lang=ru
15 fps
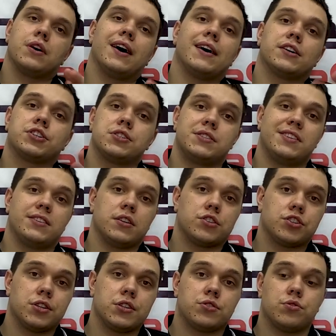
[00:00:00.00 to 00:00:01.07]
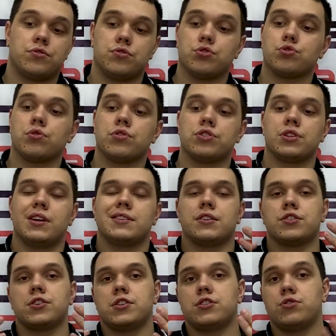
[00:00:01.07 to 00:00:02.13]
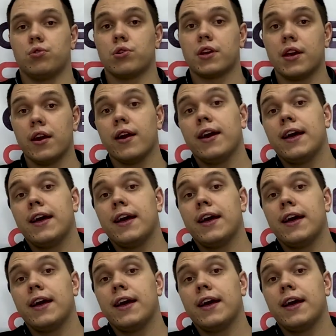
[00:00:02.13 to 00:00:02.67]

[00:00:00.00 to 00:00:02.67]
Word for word: а 66, то есть все, что начинается с шестерки,